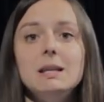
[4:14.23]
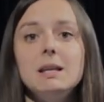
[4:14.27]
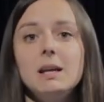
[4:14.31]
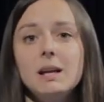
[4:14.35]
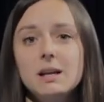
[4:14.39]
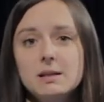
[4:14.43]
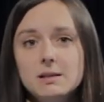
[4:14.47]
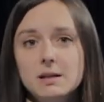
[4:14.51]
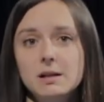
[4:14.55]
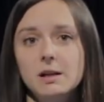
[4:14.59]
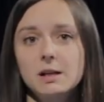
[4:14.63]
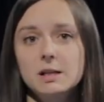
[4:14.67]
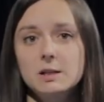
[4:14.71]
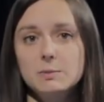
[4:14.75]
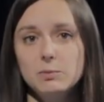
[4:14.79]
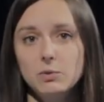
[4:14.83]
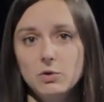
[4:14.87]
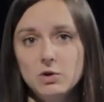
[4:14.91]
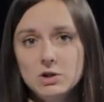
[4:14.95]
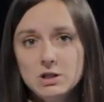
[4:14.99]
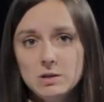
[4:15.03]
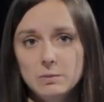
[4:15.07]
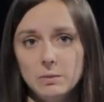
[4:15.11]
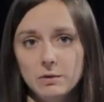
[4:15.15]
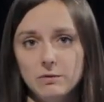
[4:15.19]
несколько
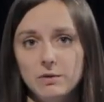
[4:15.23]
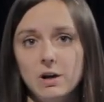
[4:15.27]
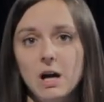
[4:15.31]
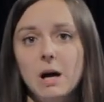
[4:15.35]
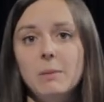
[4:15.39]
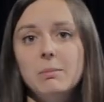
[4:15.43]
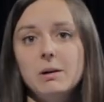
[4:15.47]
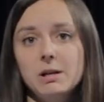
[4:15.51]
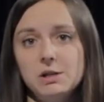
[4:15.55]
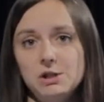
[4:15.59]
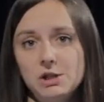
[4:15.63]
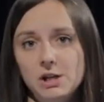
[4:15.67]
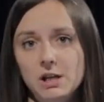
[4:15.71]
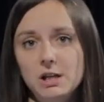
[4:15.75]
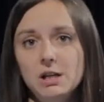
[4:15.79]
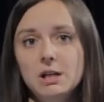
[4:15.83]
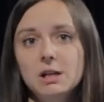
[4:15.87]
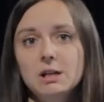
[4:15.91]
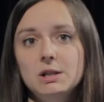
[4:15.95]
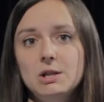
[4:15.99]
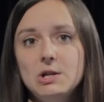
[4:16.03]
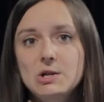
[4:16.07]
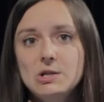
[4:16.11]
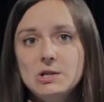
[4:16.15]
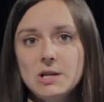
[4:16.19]
способов обращения к
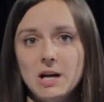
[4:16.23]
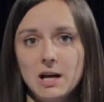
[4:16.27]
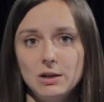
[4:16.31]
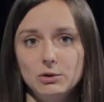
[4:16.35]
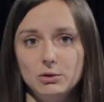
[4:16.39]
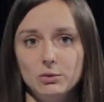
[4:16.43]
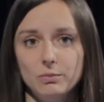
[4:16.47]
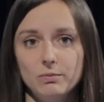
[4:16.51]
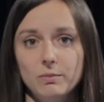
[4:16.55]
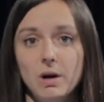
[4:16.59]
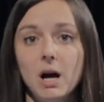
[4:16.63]
адресату,